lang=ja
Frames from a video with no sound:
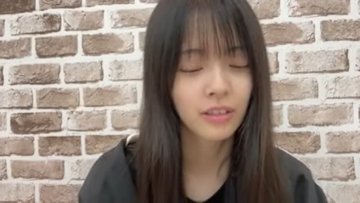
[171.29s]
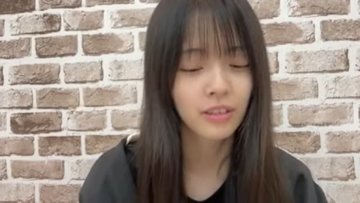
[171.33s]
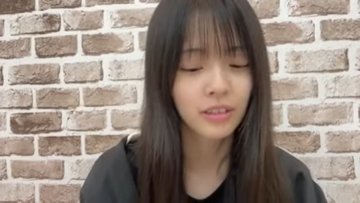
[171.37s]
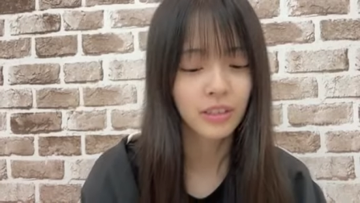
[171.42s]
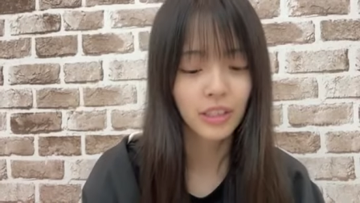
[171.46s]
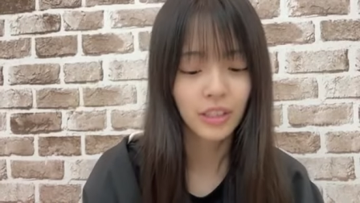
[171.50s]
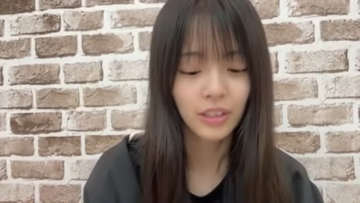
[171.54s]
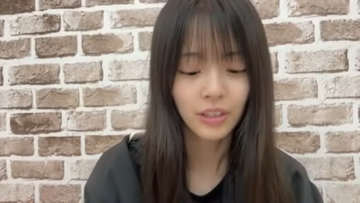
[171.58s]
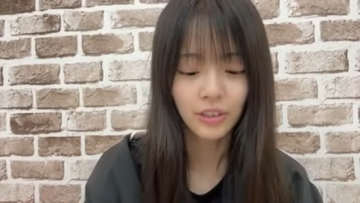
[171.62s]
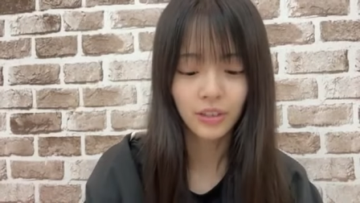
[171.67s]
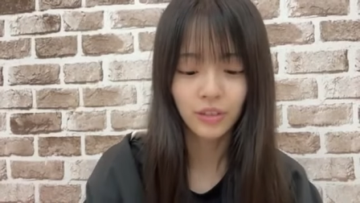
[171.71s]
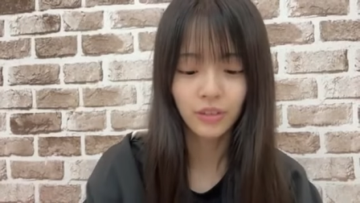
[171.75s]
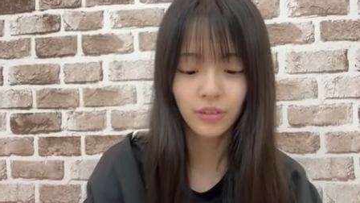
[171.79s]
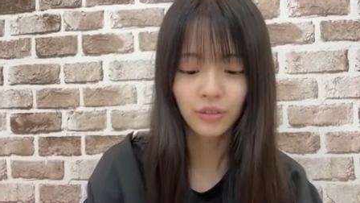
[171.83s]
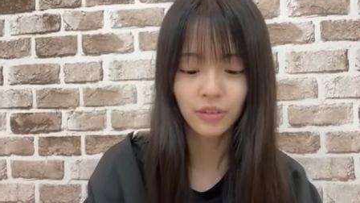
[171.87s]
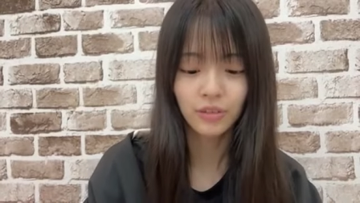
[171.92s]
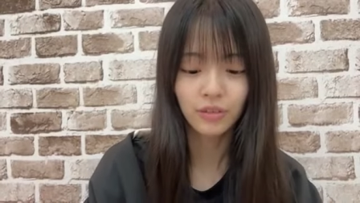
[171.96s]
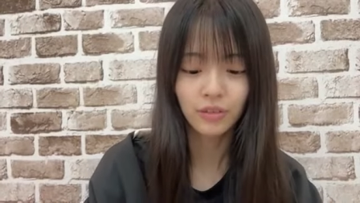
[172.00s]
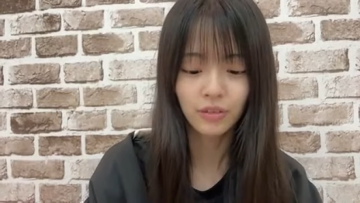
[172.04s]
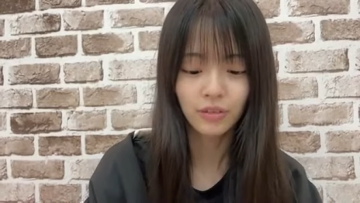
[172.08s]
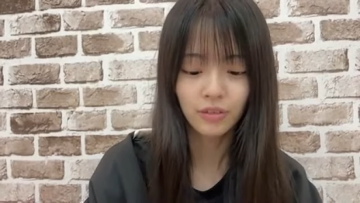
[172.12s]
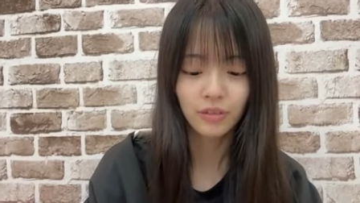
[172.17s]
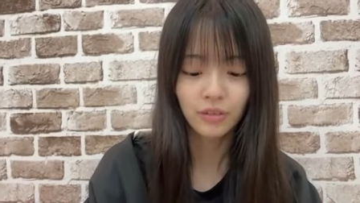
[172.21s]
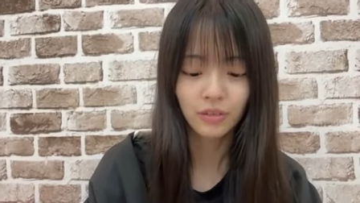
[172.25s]
3030
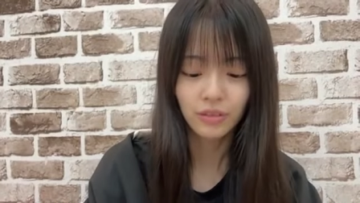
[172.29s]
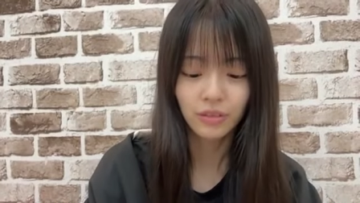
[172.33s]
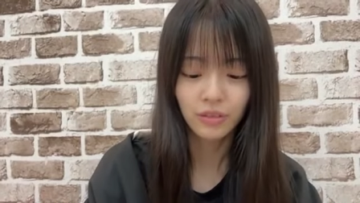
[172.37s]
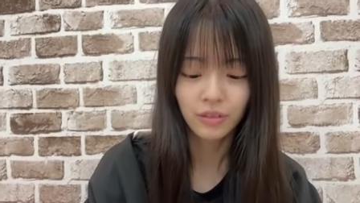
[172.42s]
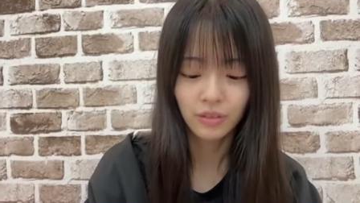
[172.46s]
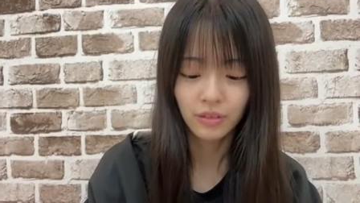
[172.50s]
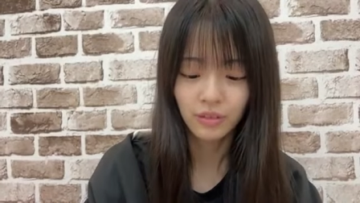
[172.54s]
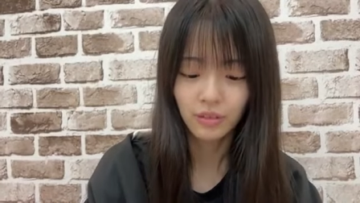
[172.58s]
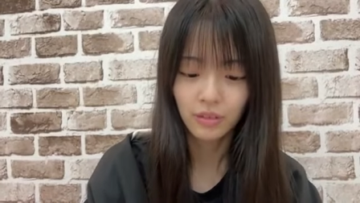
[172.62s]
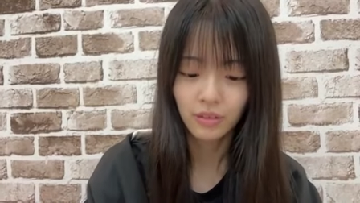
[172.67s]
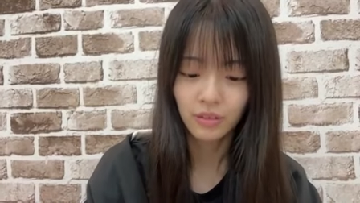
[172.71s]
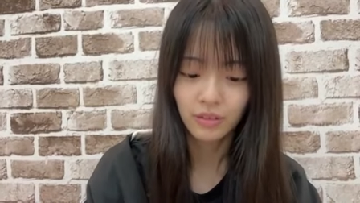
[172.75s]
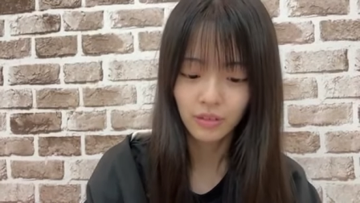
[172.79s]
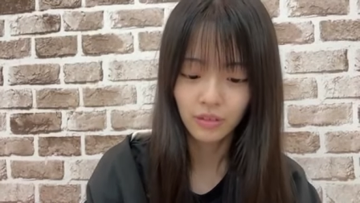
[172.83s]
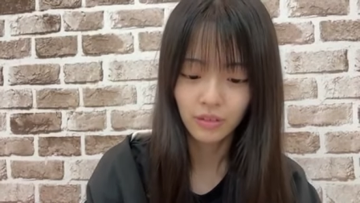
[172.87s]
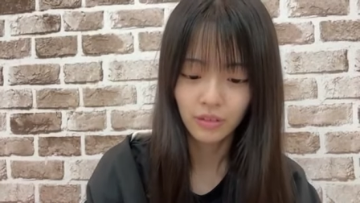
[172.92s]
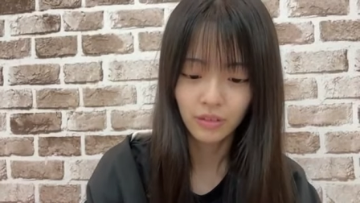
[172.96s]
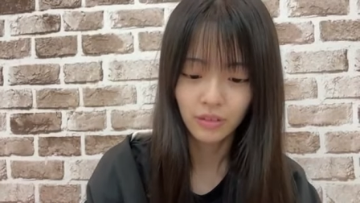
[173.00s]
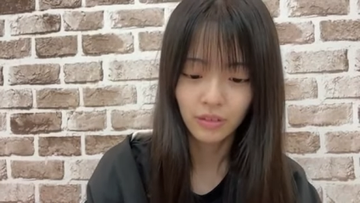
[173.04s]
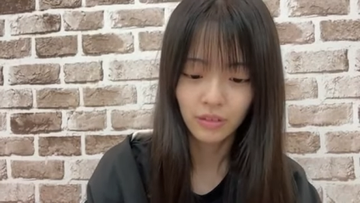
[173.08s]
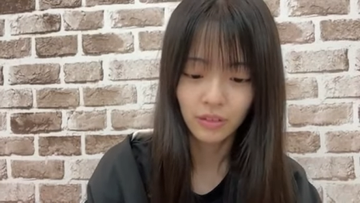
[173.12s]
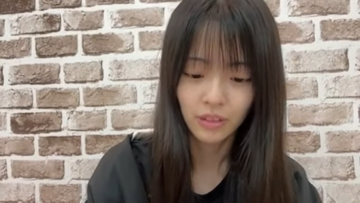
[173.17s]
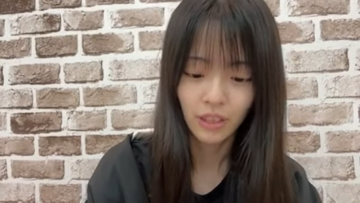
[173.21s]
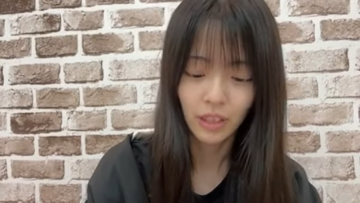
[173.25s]
が
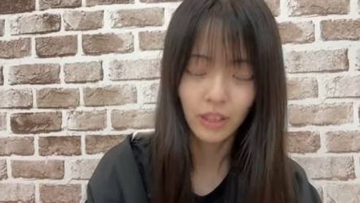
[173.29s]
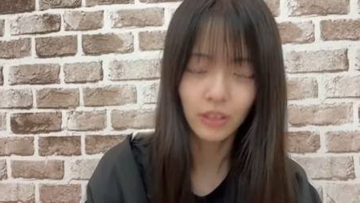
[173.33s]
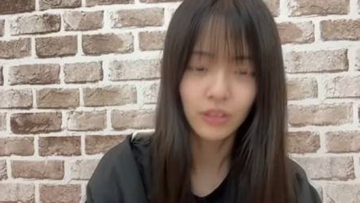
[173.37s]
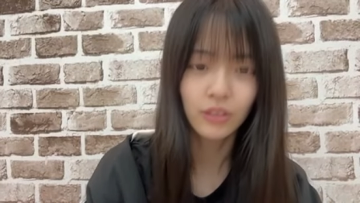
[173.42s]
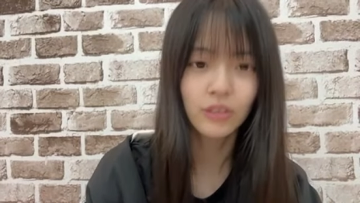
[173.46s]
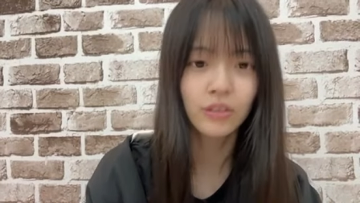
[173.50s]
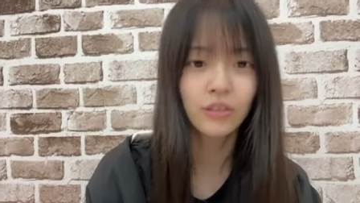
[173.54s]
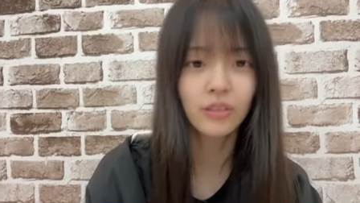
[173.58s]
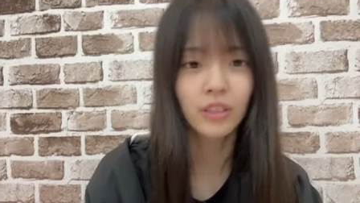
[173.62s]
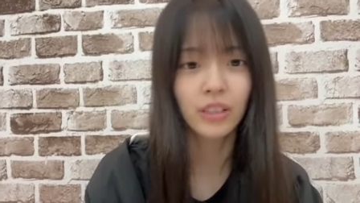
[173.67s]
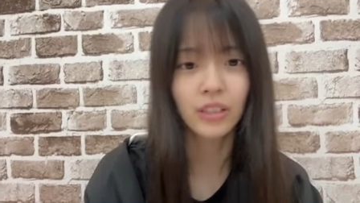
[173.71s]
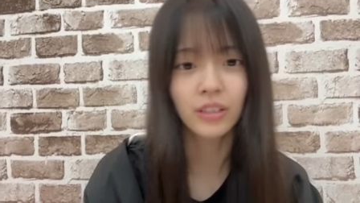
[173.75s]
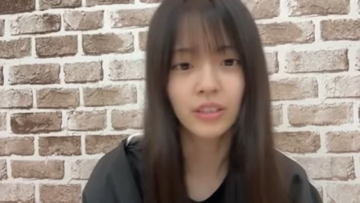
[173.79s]
明日で